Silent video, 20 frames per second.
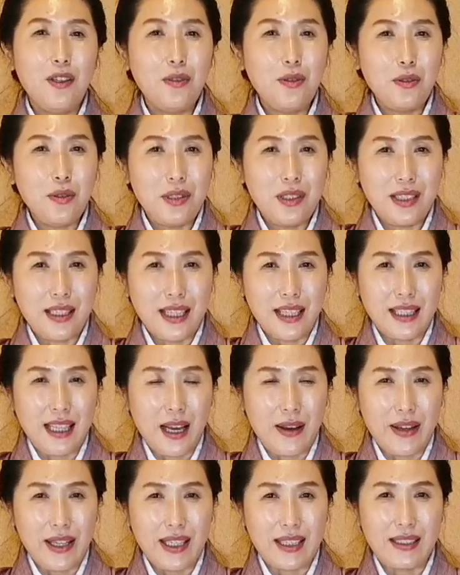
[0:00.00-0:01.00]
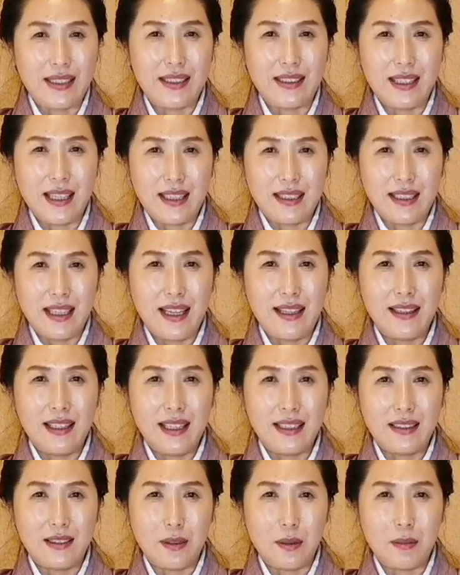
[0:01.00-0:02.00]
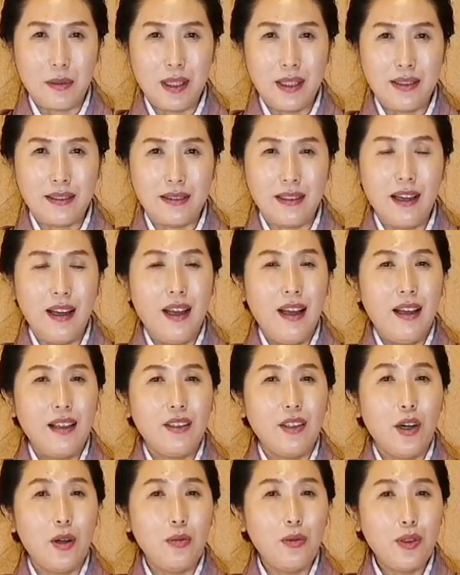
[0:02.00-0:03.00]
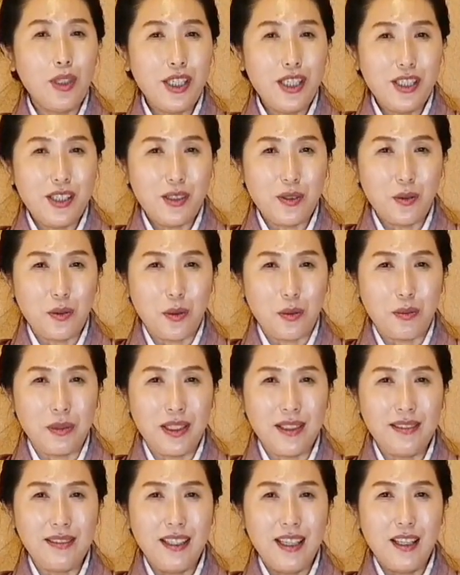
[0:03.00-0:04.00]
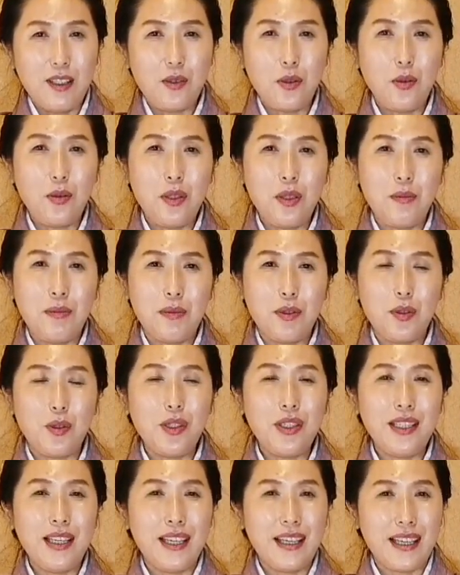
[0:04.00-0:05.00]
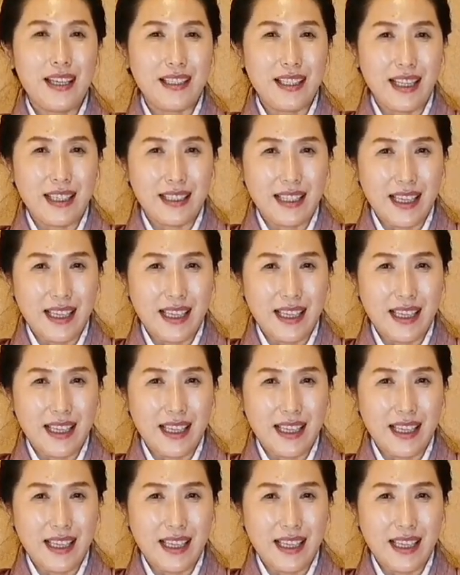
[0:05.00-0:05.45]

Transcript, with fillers: 12시에 다회를 시작을 한다 그러면 너무 일찍 오면 손님 주인에게